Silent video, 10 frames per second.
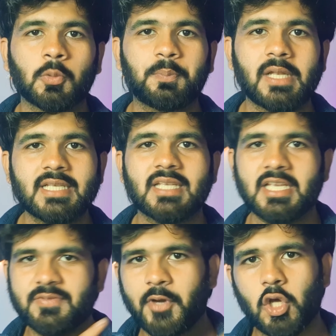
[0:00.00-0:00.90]
तो प्लीज़
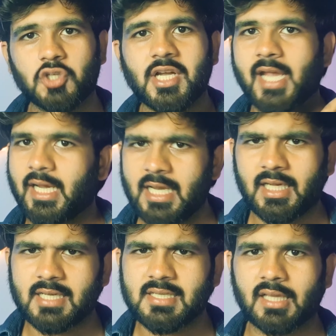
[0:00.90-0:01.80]
इस वीडियो को जाके
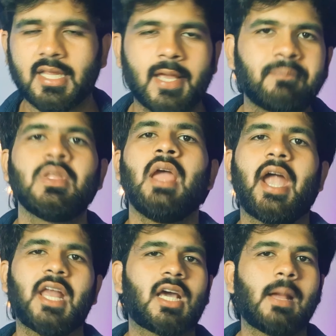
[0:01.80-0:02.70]
क्लिक कर सकते हैं
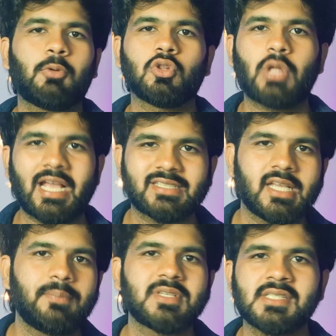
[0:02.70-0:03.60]
एंड अगर आपको ऐसे
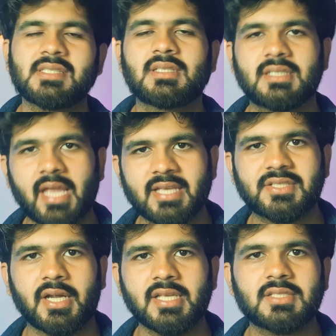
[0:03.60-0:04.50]
ही बिजनेस के
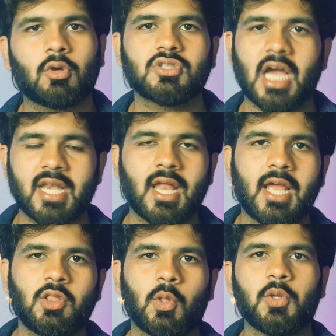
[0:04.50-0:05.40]
स्टडीज़ को जानना
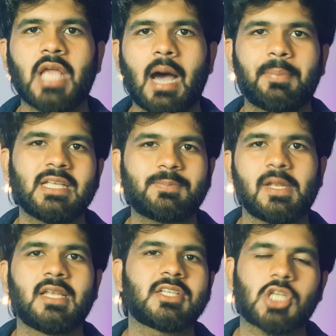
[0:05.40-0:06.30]
है तो यहाँ पे इस
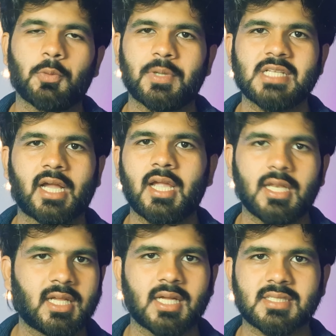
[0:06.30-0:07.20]
प्लेलिस्ट के ऊपर जाके
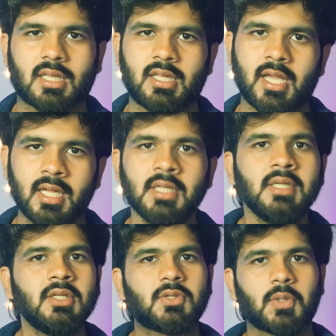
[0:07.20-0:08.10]
क्लिक कर सकते हैं
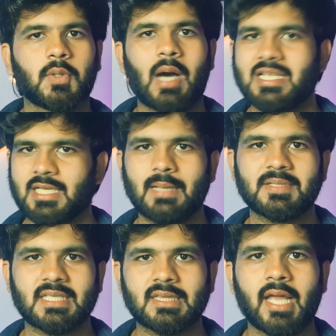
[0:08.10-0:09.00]
तो आज के लिए
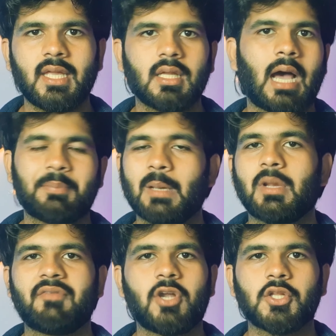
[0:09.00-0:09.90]
बस इतना ही आपने
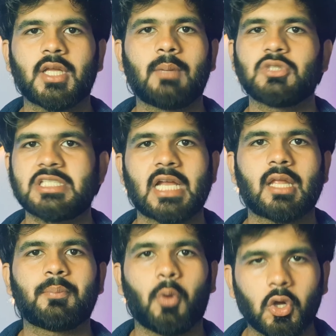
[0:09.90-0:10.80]
मेरा वीडियो देखा मुझे जान
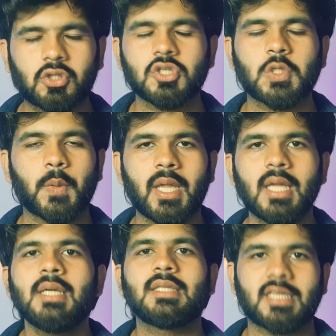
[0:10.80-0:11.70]
के बहुत खुशी हुई
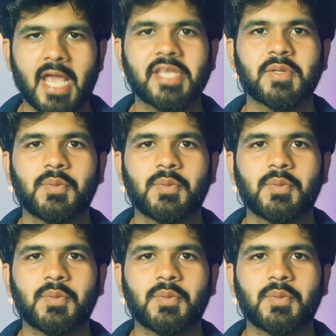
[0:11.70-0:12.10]
थैंक